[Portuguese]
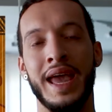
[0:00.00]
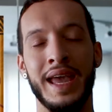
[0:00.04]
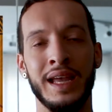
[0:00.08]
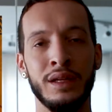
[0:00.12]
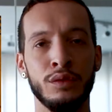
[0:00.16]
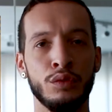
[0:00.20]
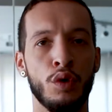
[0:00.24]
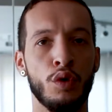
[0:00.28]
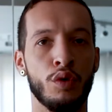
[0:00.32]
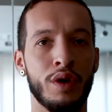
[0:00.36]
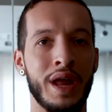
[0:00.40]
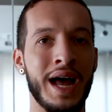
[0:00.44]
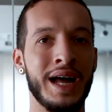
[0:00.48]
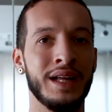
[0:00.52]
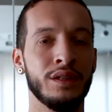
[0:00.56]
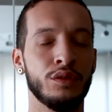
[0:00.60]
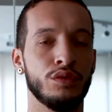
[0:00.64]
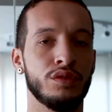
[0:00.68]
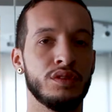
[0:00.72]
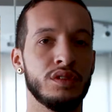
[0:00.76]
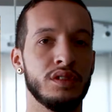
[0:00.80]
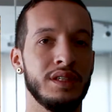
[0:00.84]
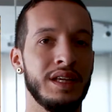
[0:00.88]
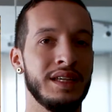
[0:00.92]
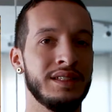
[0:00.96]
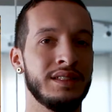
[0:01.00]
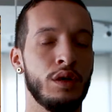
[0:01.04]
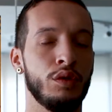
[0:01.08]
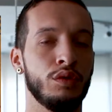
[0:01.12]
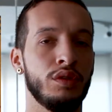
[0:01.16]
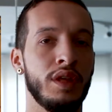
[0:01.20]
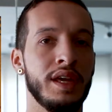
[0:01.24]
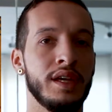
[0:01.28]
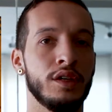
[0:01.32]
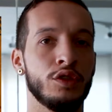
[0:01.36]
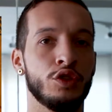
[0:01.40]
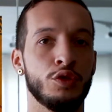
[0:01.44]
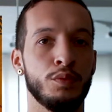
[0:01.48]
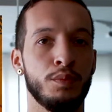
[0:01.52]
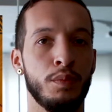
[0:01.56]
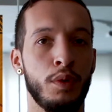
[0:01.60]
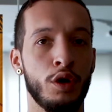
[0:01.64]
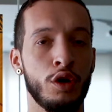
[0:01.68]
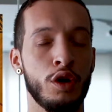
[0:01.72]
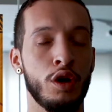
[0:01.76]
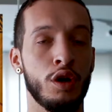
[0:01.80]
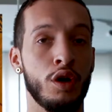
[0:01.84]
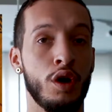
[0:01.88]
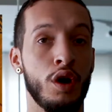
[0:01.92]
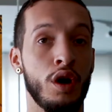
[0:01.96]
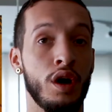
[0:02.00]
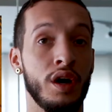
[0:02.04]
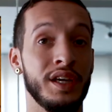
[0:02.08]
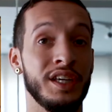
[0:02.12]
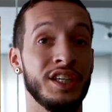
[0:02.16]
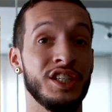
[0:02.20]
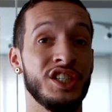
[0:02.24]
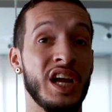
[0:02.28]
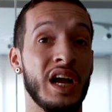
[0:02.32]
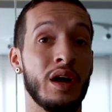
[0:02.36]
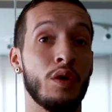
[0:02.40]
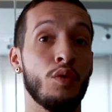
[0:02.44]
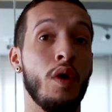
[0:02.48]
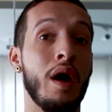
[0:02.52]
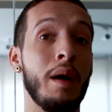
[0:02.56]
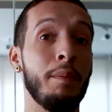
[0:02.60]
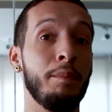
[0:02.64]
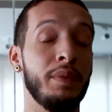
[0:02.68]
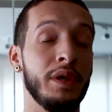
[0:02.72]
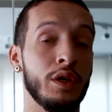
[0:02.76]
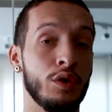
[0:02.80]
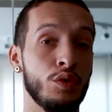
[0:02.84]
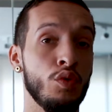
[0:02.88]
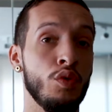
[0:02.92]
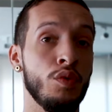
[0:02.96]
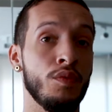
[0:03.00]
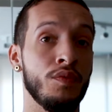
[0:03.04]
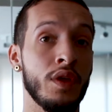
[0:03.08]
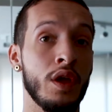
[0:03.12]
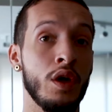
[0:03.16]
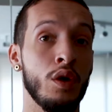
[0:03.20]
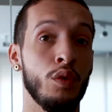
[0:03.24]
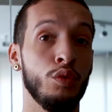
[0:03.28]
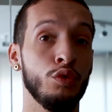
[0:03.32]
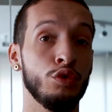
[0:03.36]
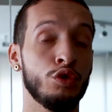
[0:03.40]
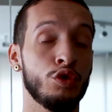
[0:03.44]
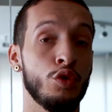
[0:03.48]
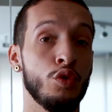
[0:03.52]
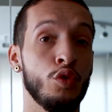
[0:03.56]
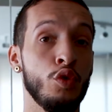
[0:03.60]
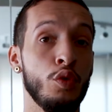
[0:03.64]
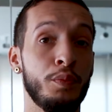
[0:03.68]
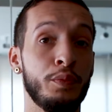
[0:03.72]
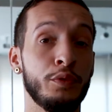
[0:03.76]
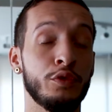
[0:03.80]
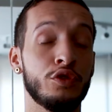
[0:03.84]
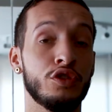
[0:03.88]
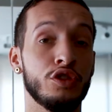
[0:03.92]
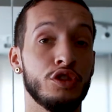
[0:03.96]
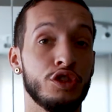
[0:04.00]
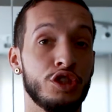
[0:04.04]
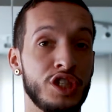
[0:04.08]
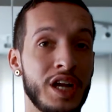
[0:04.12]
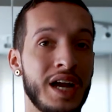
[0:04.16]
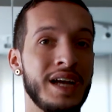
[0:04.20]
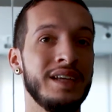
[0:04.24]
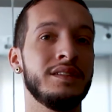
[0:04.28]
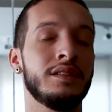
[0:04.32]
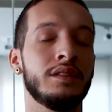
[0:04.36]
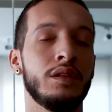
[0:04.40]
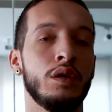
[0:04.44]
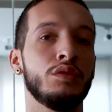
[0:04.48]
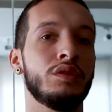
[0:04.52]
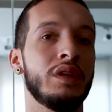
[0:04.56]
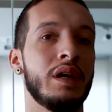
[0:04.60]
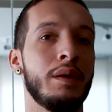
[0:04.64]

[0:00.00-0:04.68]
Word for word: Em Dourados, nas aldeias Bororó e Jaguapiru, os grupos já estão